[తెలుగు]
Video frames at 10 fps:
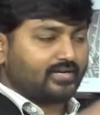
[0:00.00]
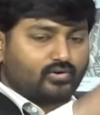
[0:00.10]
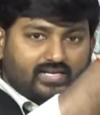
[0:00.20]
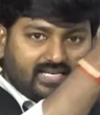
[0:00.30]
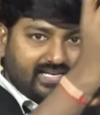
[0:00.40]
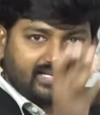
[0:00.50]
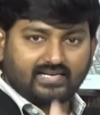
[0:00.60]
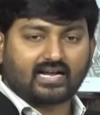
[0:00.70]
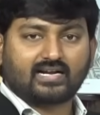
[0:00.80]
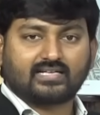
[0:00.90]
ఇగో ఈ
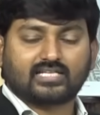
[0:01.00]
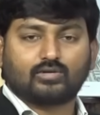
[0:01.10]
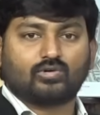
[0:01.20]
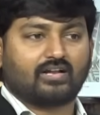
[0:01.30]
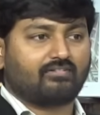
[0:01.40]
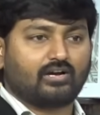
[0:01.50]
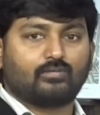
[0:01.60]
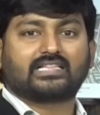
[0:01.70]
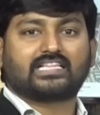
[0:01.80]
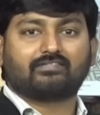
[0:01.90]
అర్హతలు ఉన్న వాళ్ళు
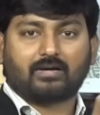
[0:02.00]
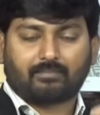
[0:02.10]
మాత్రమే